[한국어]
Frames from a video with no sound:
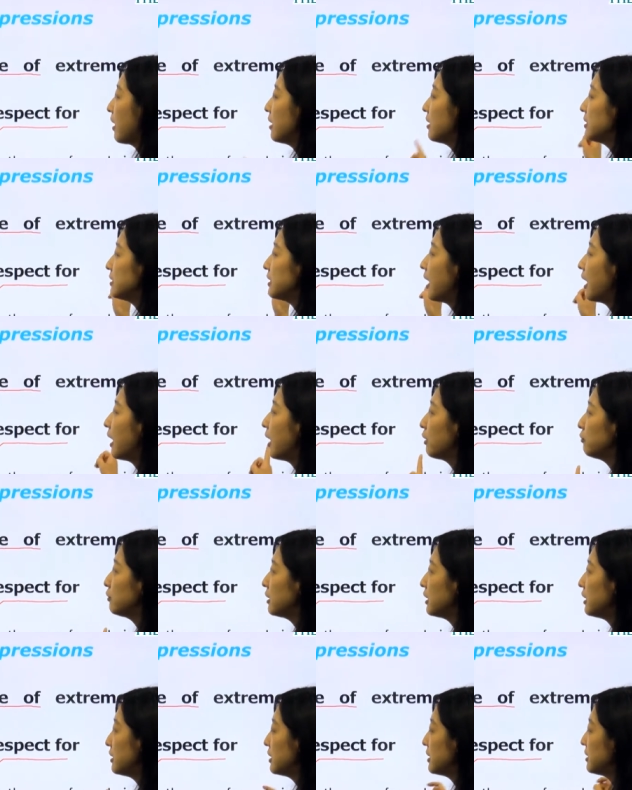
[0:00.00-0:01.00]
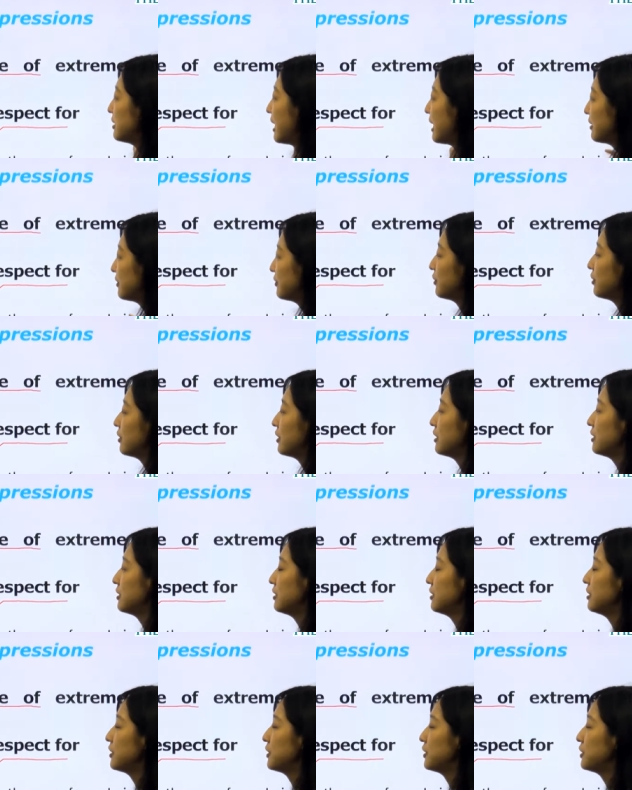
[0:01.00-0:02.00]
자, 우리 disaster가
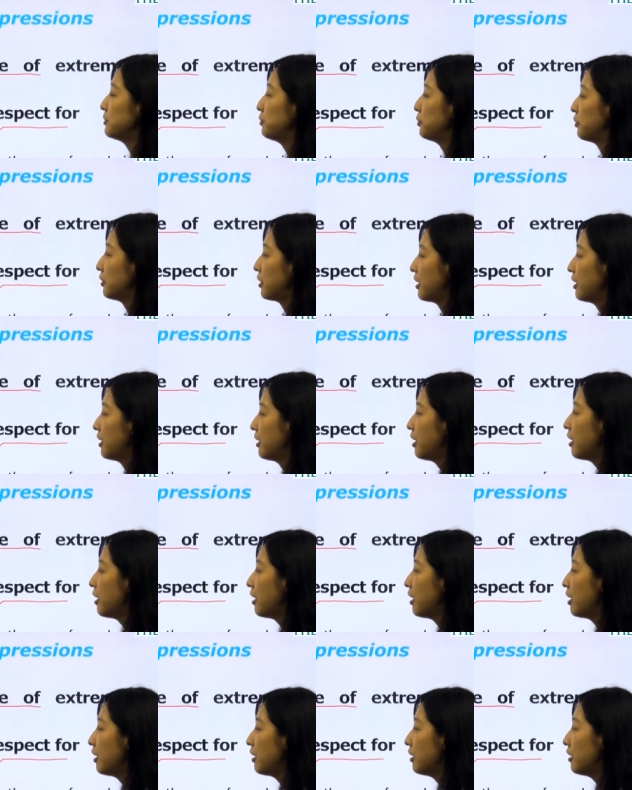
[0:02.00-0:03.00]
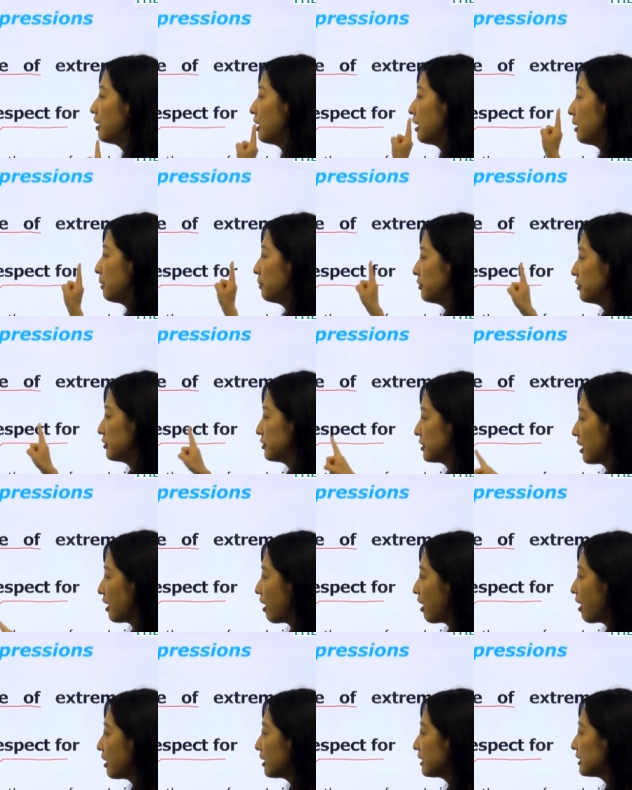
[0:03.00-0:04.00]
쓰인 예를 볼까요?
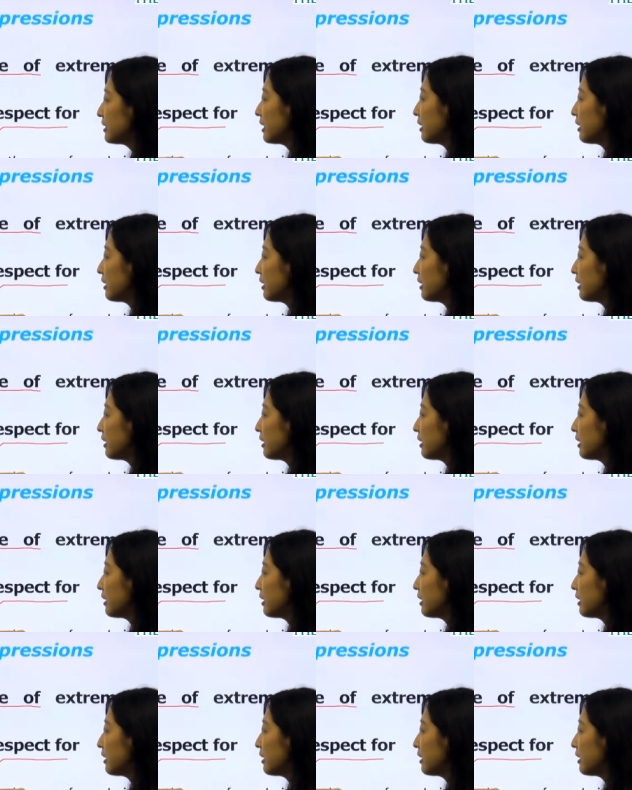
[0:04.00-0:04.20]
Bertong